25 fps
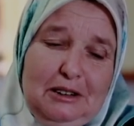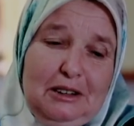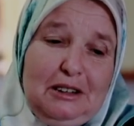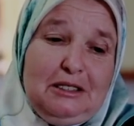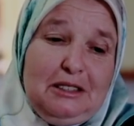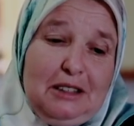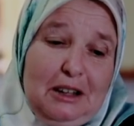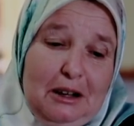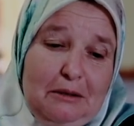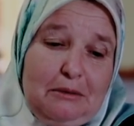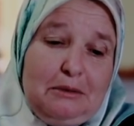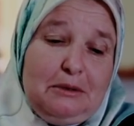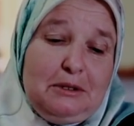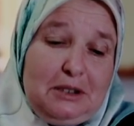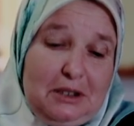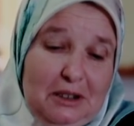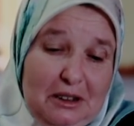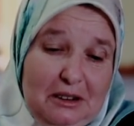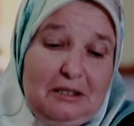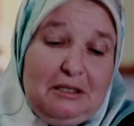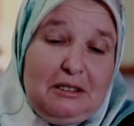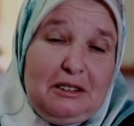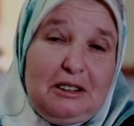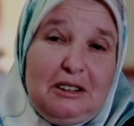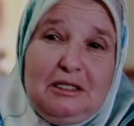كنضرب
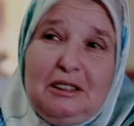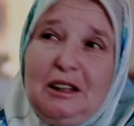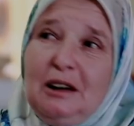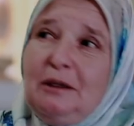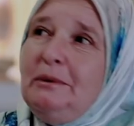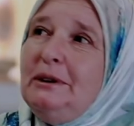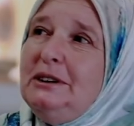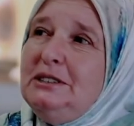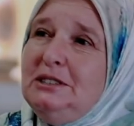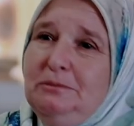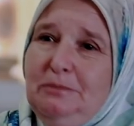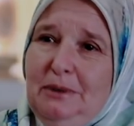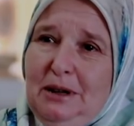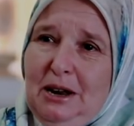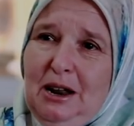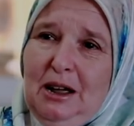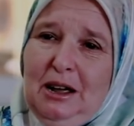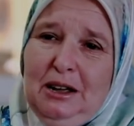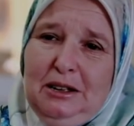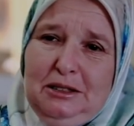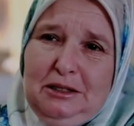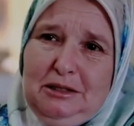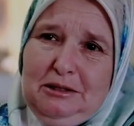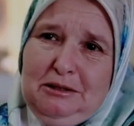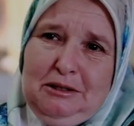كنضرب راسي مع
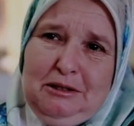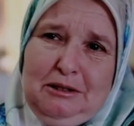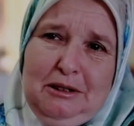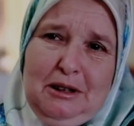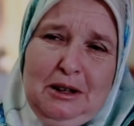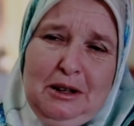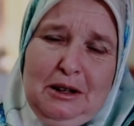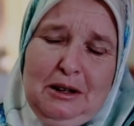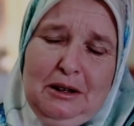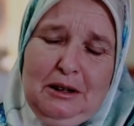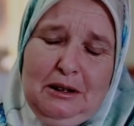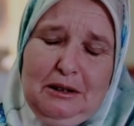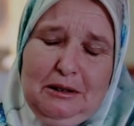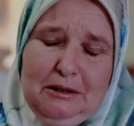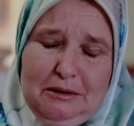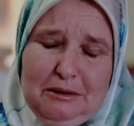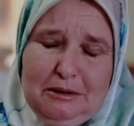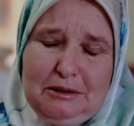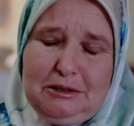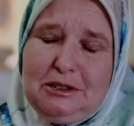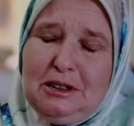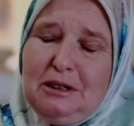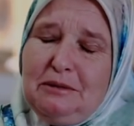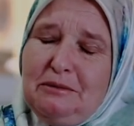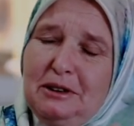الحي
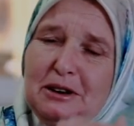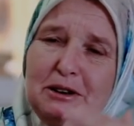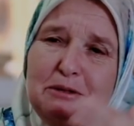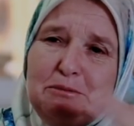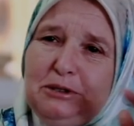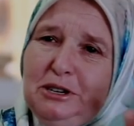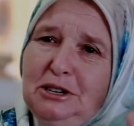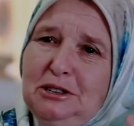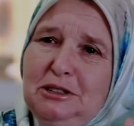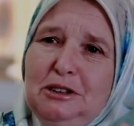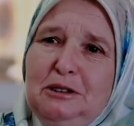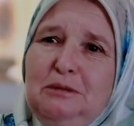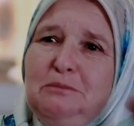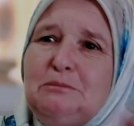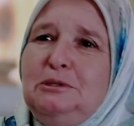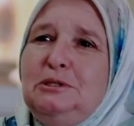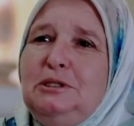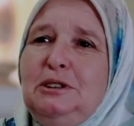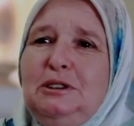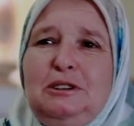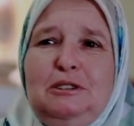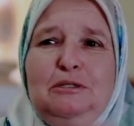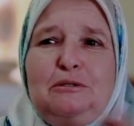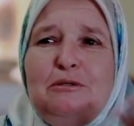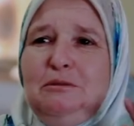صافي اللي مشى لديك
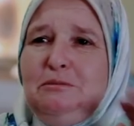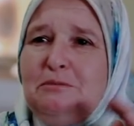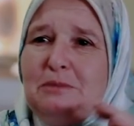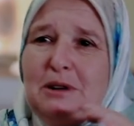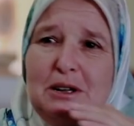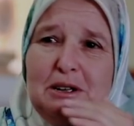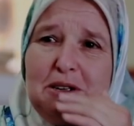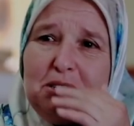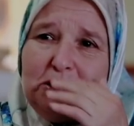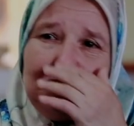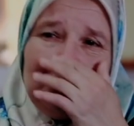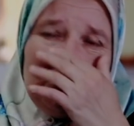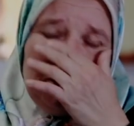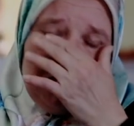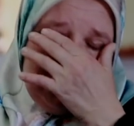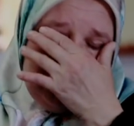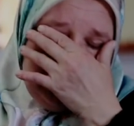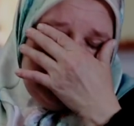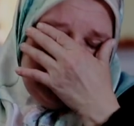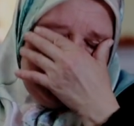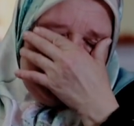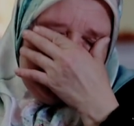المطعم كنقول ما غيرجعش